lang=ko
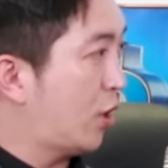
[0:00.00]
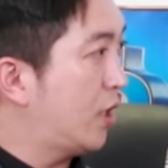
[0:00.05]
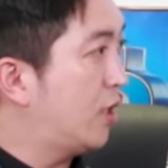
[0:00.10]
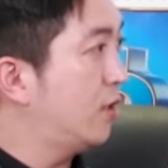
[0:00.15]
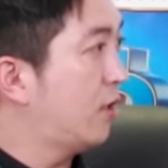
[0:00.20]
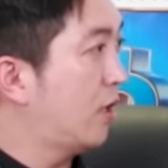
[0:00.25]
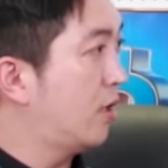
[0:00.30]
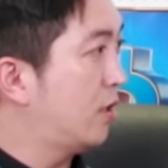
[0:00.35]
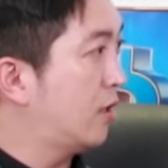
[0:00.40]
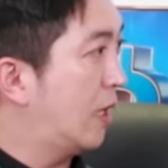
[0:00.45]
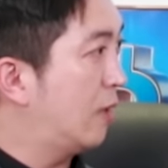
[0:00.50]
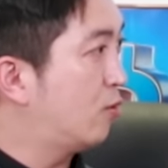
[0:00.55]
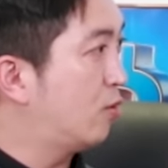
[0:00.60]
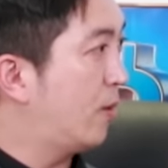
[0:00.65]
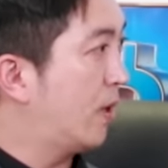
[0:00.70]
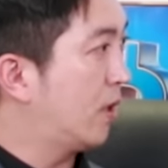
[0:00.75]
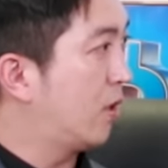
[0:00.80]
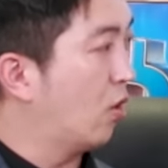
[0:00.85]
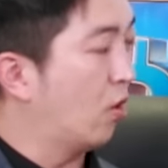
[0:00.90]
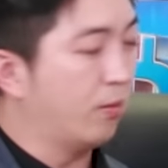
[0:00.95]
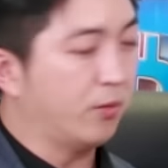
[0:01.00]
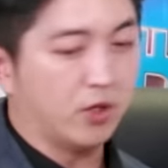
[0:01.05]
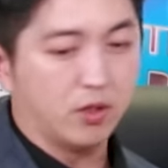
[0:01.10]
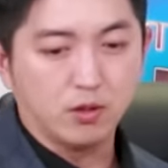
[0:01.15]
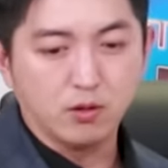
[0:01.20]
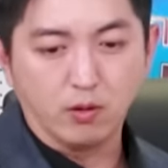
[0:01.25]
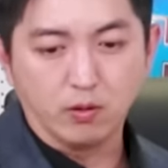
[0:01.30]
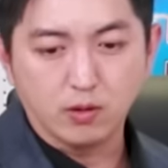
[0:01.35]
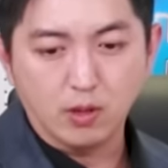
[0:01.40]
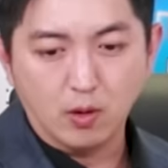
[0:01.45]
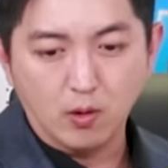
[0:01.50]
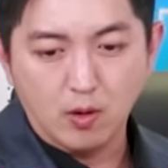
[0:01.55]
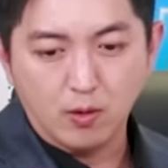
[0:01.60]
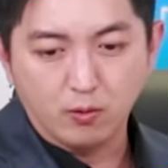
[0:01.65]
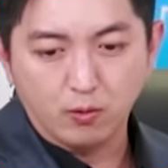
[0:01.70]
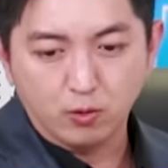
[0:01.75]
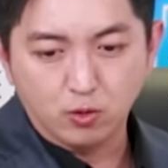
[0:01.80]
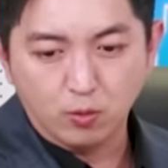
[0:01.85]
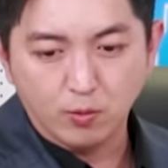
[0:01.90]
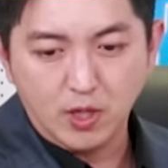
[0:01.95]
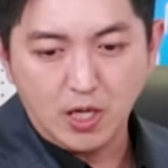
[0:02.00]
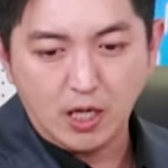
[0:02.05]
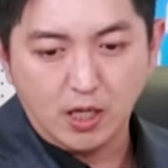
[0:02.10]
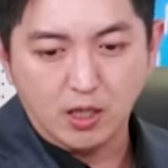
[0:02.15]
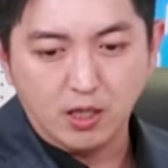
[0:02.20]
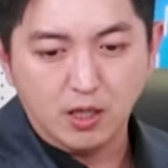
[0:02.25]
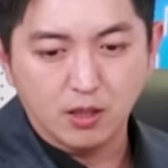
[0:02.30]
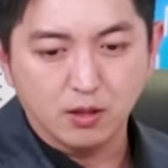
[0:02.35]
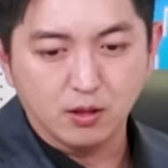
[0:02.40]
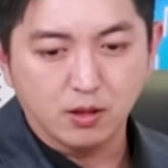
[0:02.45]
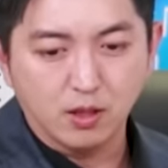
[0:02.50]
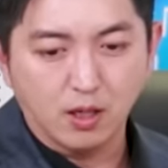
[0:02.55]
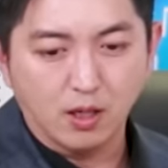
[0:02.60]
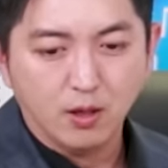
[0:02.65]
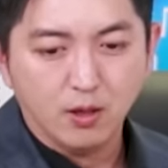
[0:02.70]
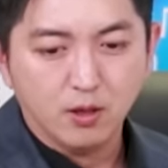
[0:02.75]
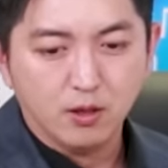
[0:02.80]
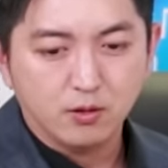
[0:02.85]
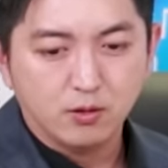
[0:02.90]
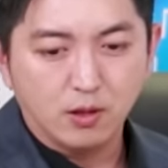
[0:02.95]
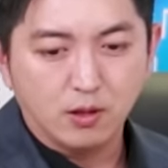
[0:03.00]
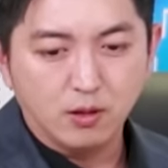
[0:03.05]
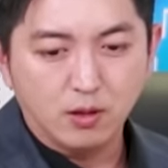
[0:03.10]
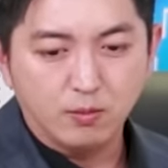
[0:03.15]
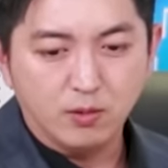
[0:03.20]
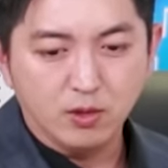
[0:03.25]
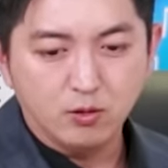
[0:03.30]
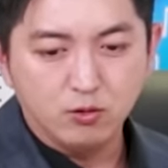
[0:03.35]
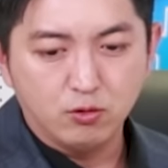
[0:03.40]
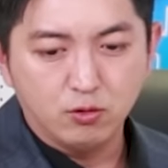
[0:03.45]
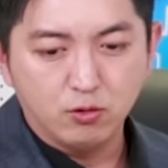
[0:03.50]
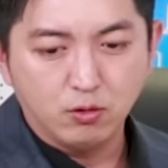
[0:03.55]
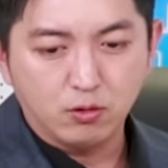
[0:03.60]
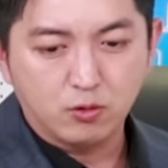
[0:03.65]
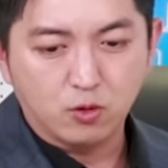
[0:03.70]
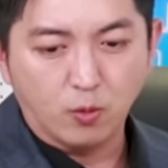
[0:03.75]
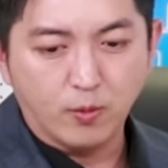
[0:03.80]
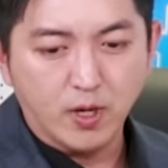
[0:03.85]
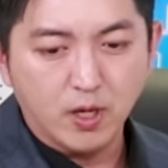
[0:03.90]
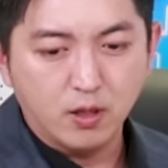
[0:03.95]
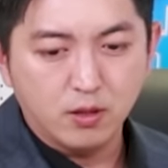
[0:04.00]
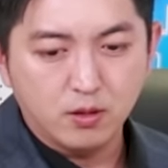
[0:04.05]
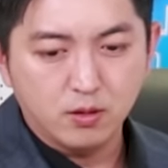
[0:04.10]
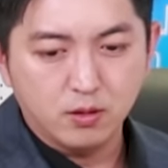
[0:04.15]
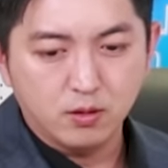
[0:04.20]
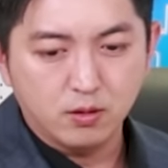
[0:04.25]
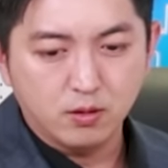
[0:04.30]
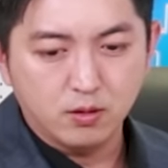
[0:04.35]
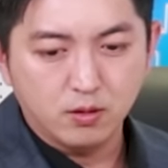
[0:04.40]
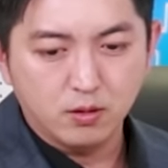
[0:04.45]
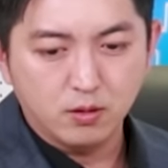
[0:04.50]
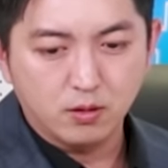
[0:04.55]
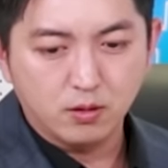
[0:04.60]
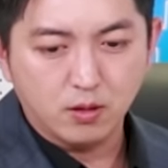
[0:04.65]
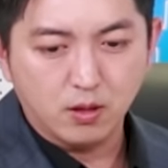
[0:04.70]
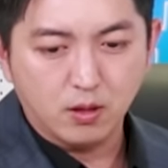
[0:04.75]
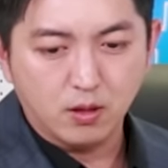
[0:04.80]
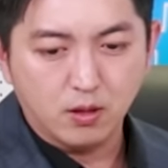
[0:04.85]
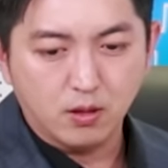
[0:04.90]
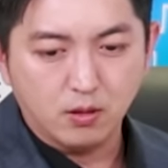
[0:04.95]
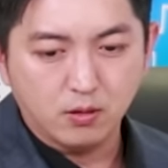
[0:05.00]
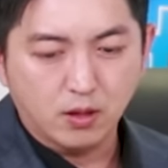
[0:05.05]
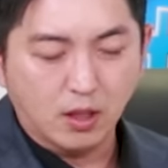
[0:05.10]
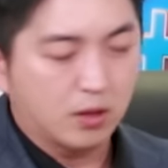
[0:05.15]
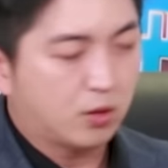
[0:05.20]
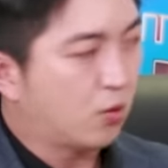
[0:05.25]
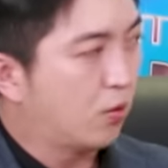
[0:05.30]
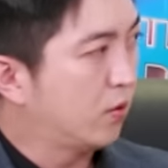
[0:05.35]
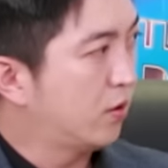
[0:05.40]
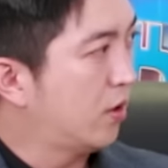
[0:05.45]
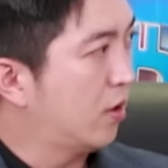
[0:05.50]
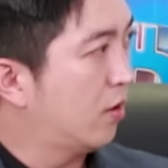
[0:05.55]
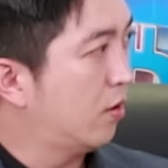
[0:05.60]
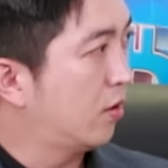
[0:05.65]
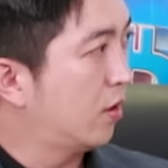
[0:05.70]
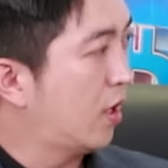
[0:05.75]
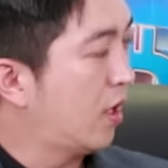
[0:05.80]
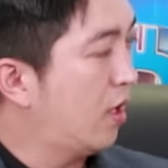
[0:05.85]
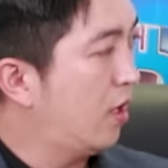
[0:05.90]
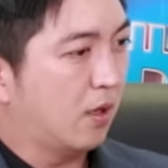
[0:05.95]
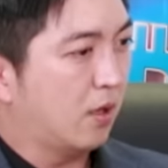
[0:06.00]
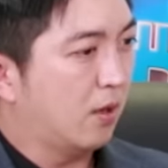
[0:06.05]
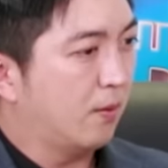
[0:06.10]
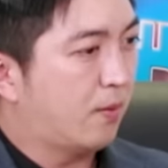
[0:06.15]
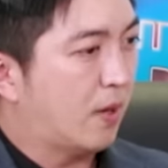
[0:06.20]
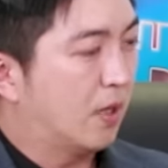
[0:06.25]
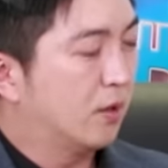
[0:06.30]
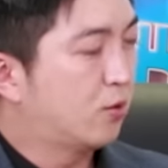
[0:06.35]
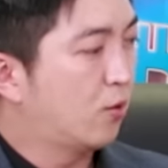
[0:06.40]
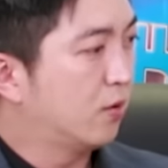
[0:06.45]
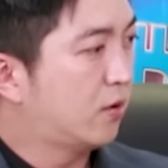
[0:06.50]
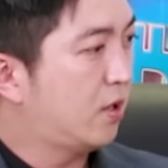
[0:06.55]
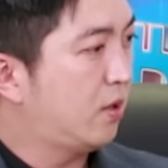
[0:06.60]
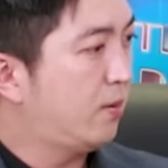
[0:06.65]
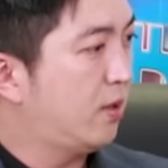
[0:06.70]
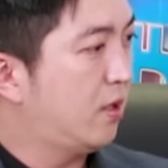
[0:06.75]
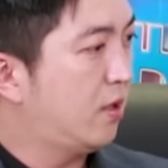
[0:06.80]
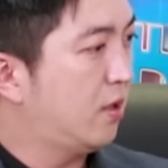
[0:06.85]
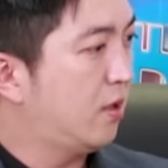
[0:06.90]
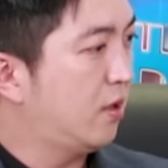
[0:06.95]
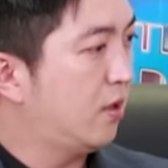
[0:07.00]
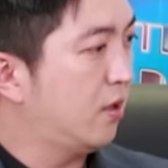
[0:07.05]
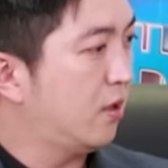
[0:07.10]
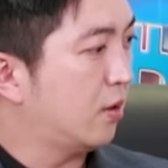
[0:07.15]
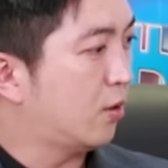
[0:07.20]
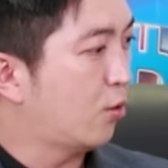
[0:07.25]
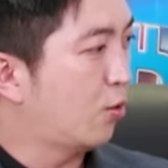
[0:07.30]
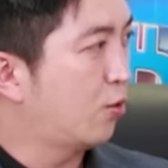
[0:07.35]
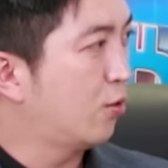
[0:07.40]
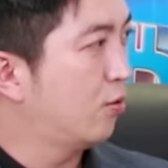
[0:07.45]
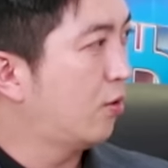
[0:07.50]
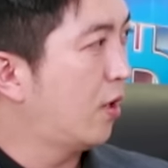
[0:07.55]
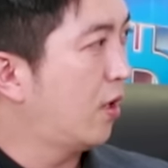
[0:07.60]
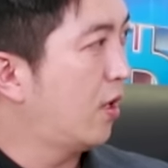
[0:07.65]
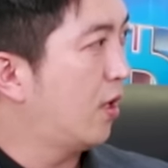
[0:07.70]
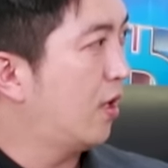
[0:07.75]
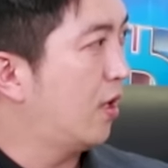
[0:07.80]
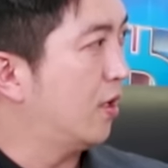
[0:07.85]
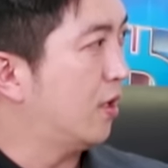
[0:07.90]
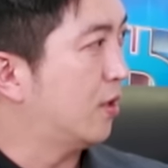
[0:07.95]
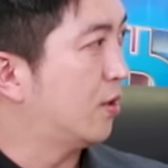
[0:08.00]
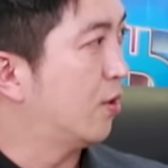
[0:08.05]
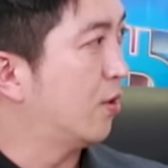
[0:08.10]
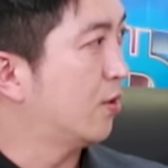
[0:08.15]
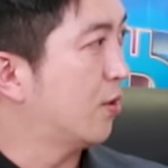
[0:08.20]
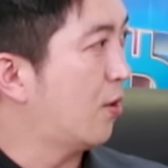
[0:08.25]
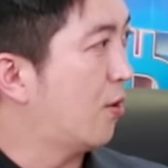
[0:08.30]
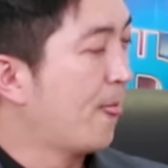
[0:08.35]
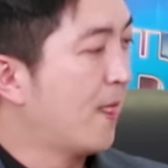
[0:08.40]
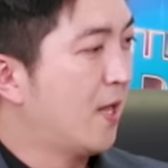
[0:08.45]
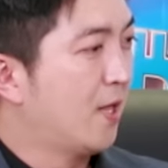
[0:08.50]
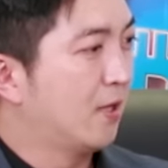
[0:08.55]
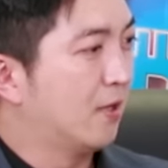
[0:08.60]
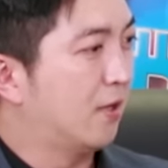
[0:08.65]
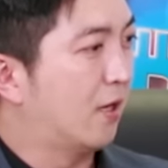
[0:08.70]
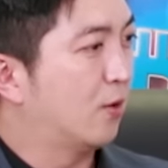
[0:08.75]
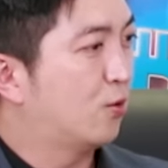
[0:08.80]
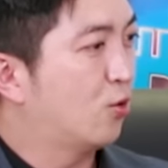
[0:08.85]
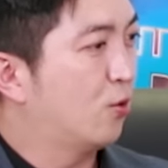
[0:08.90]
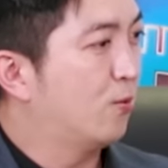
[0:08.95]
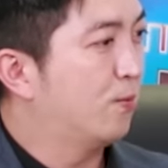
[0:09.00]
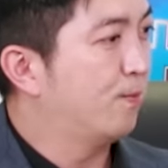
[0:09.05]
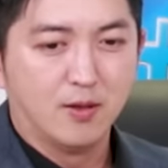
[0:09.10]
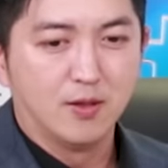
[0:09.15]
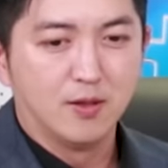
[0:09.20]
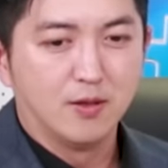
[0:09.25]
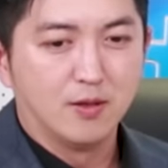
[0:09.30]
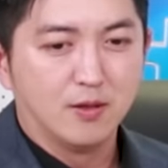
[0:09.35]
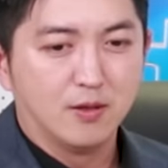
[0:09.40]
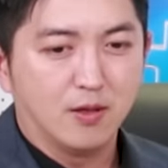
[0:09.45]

최근에는 할 수밖에 없는 그런 상황으로 좀 가긴 하는데 최근에 미국 조 바이든 어, 대통령의 방송 TV 토론회가 있어서 그게 좀